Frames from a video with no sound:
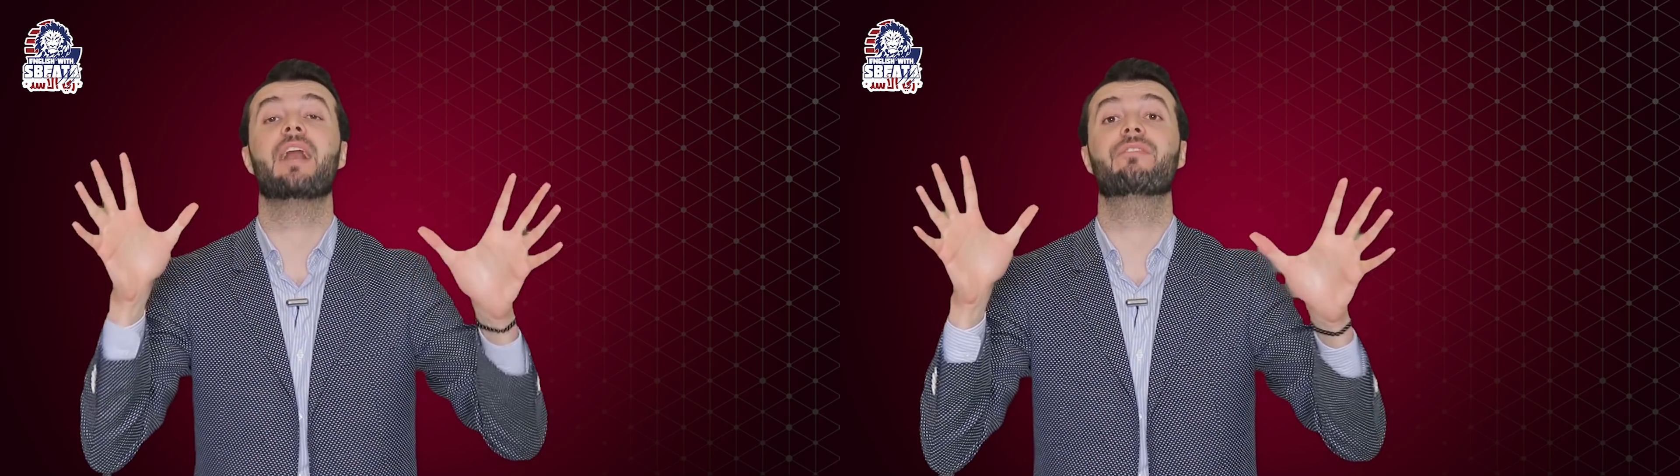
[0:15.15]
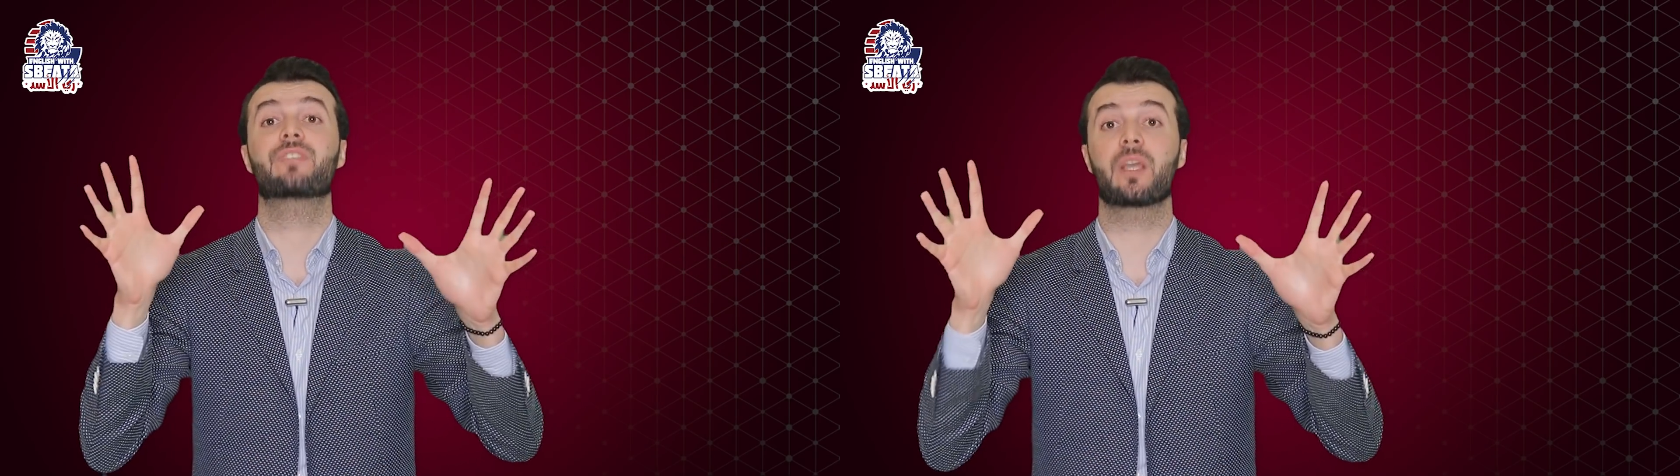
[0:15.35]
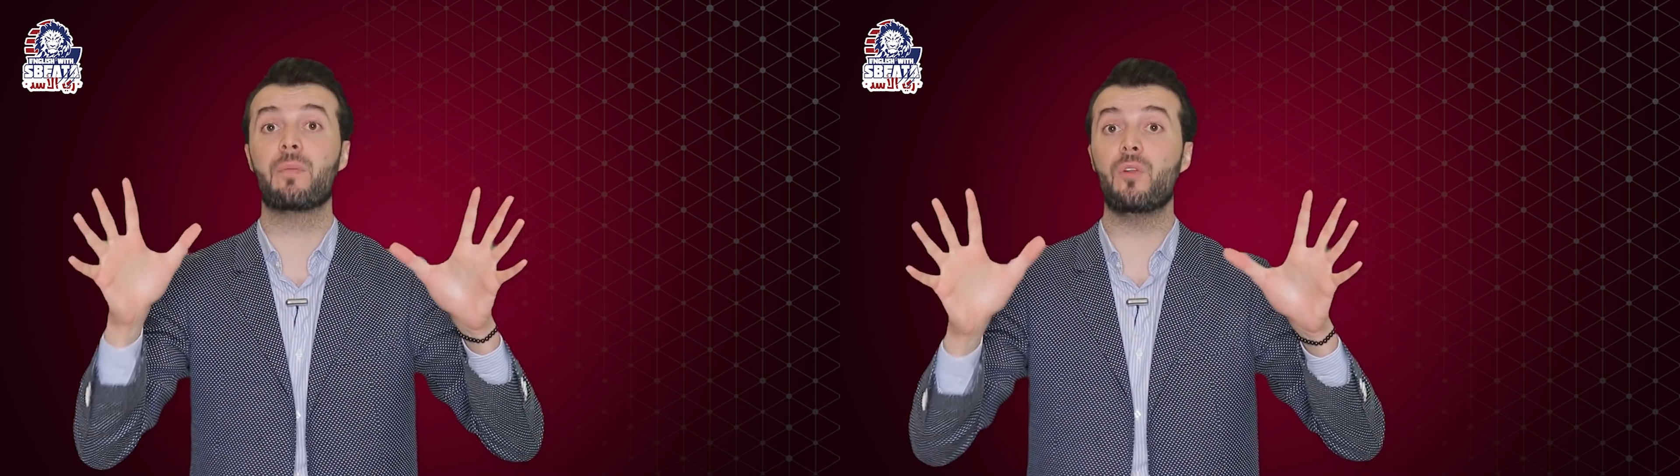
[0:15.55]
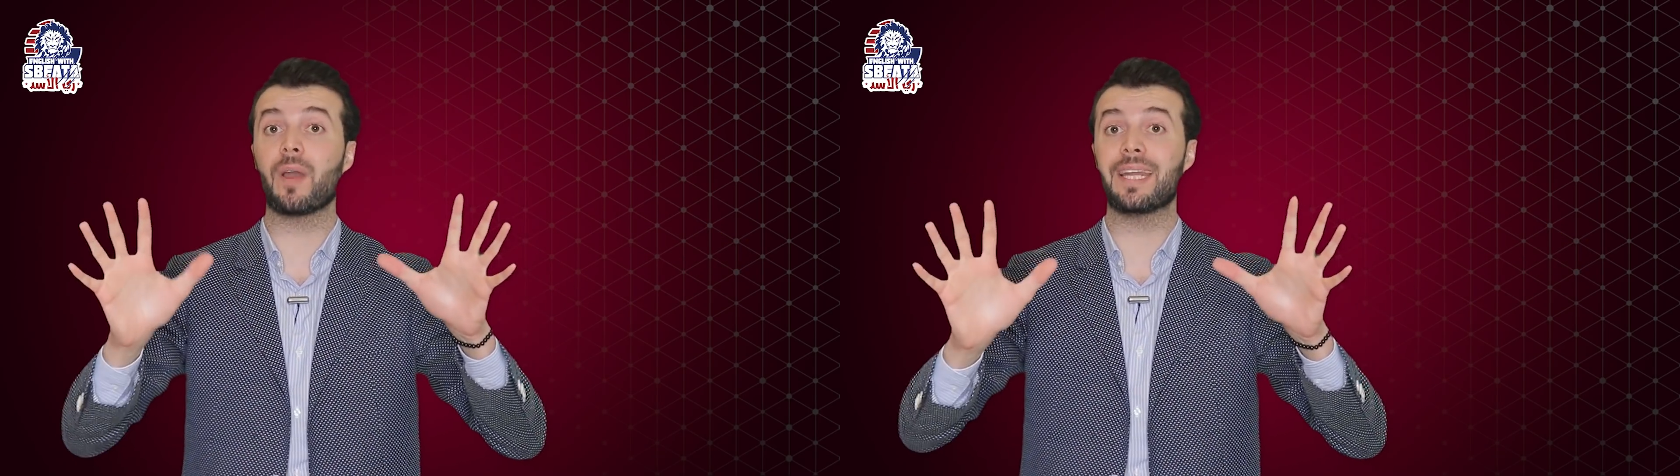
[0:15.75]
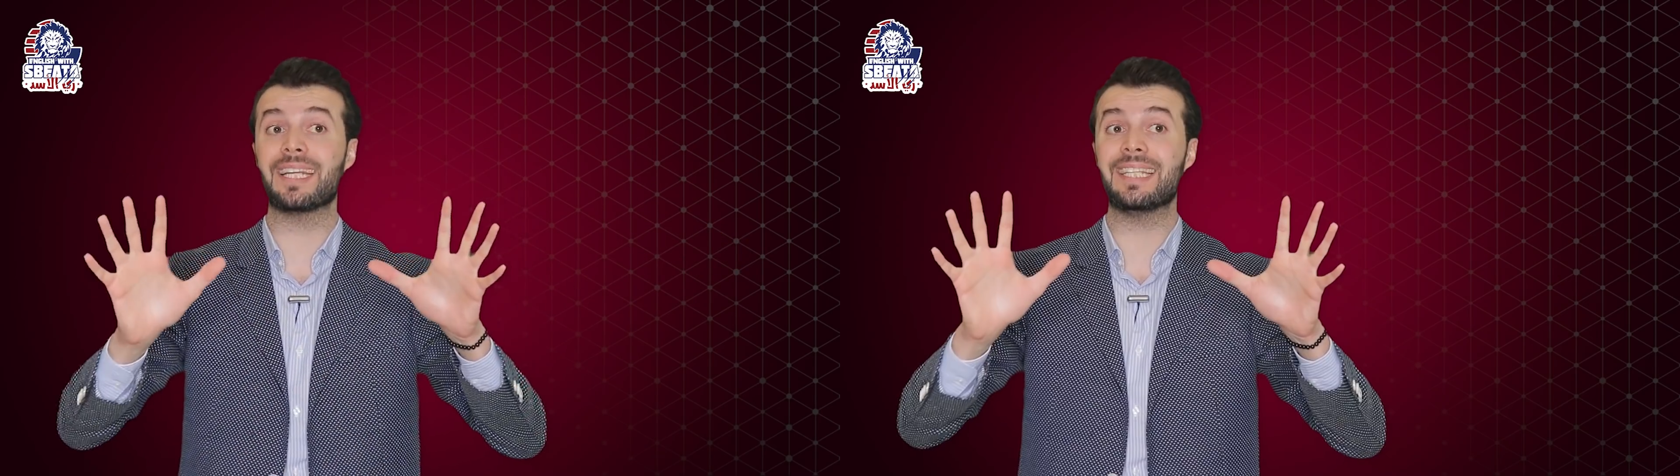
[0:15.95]
أحفظك
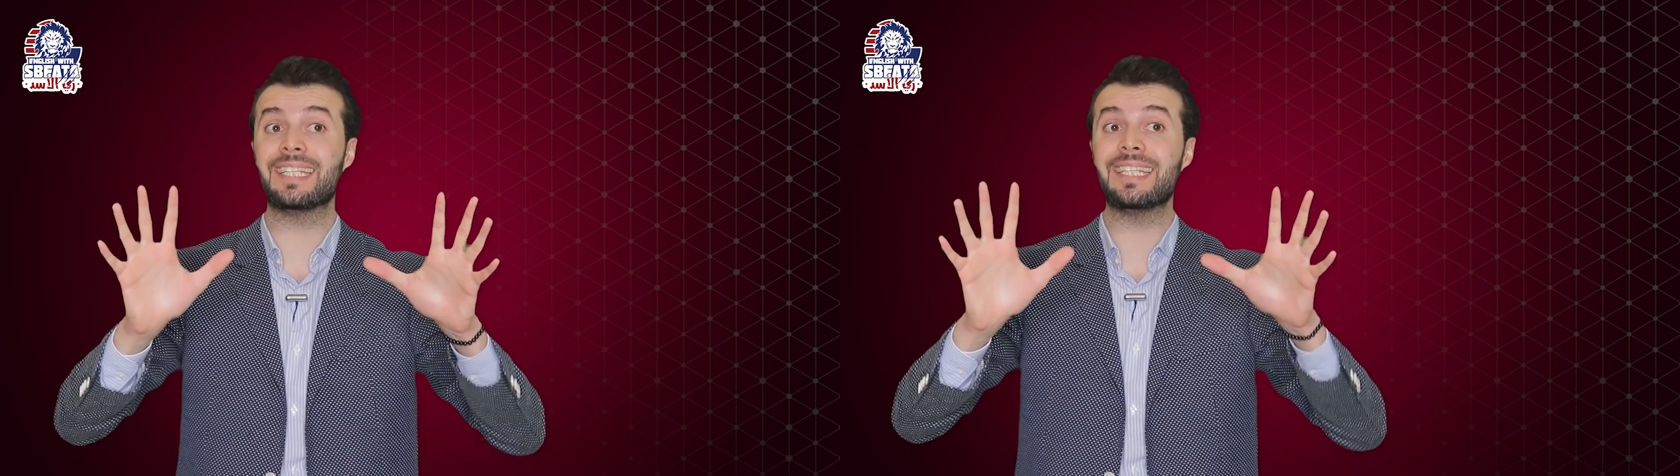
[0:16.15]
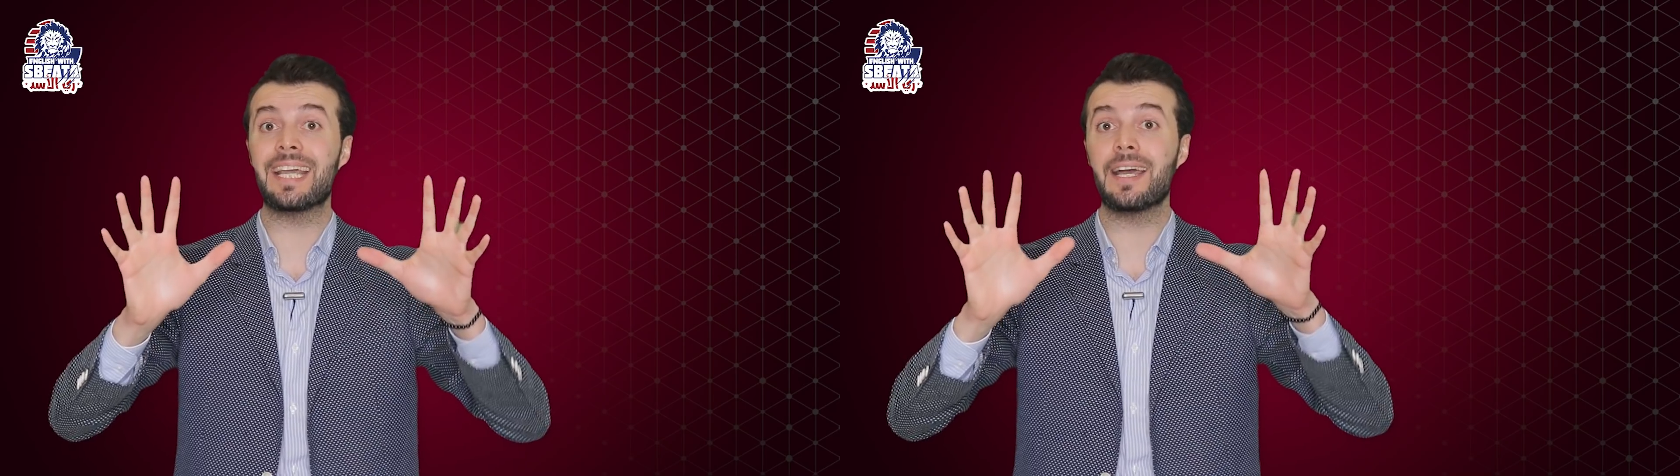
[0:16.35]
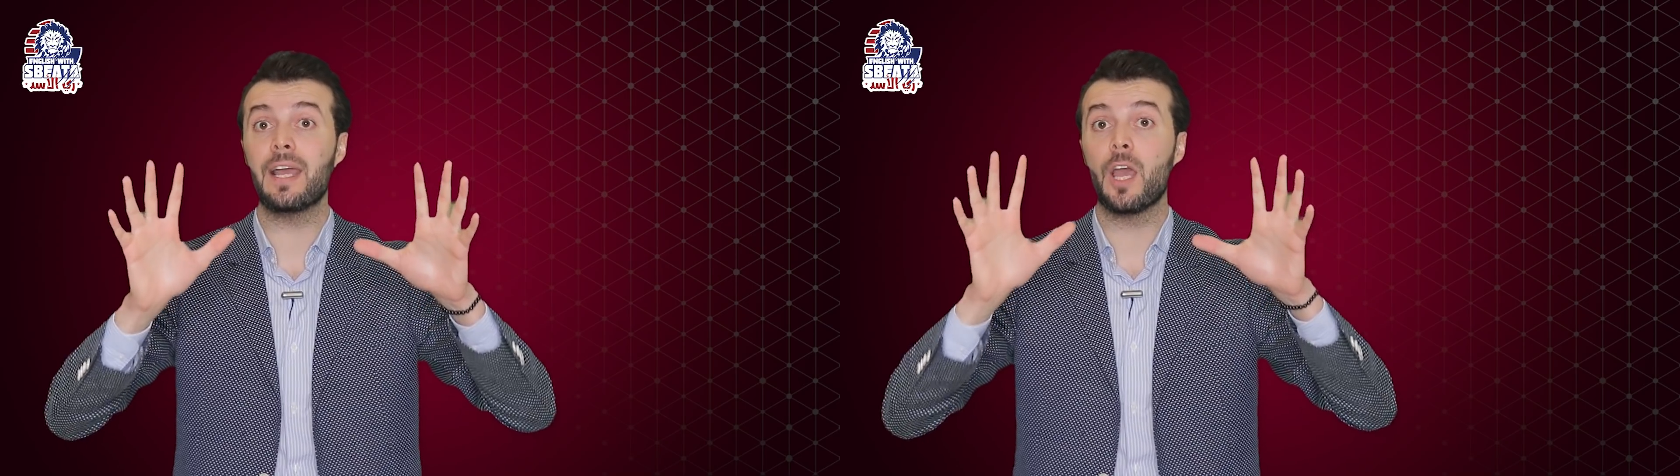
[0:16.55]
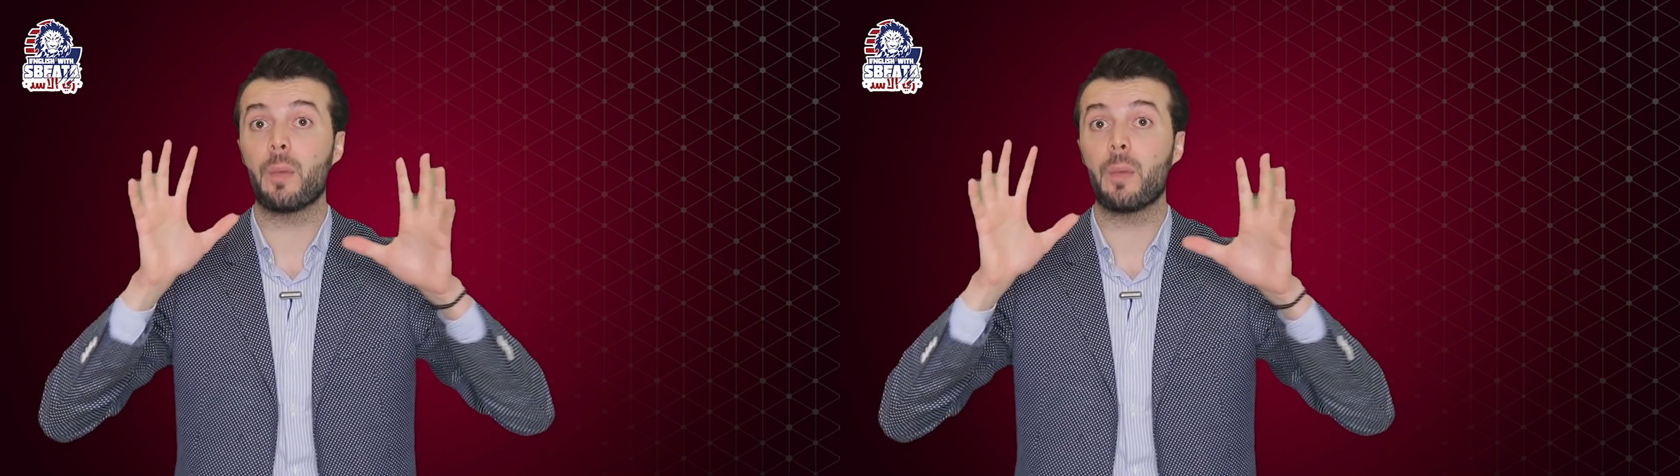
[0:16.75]
باللغة الإنجليزية